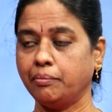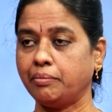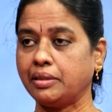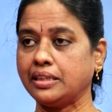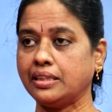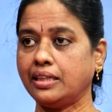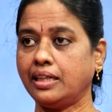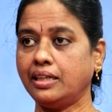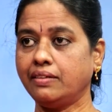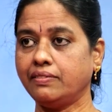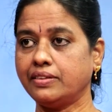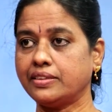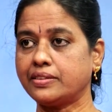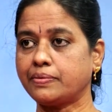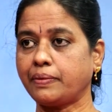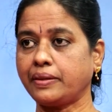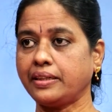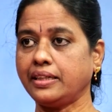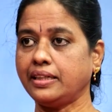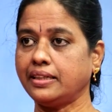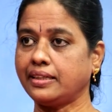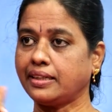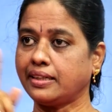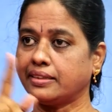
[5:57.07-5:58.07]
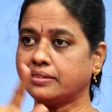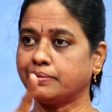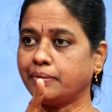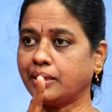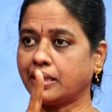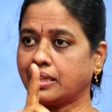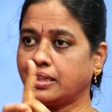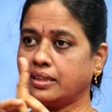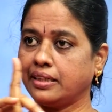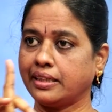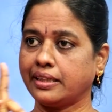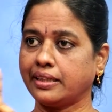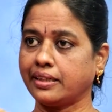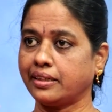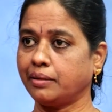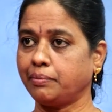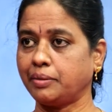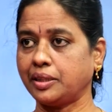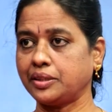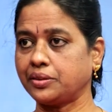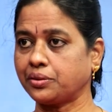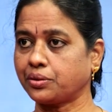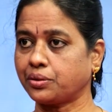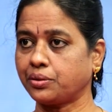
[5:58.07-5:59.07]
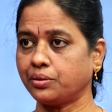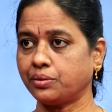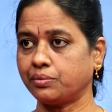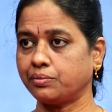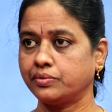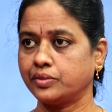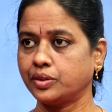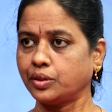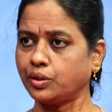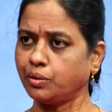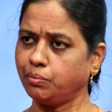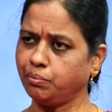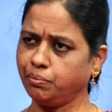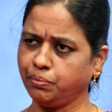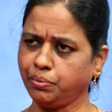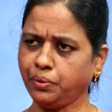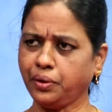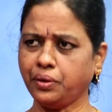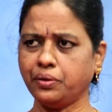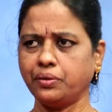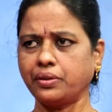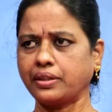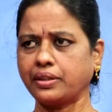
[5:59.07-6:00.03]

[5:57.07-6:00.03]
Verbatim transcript: பதினாலு வயசு பையன் டாஸ்மாகில் நிற்கிறத பார்த்துருக்கோம் ரொம்ப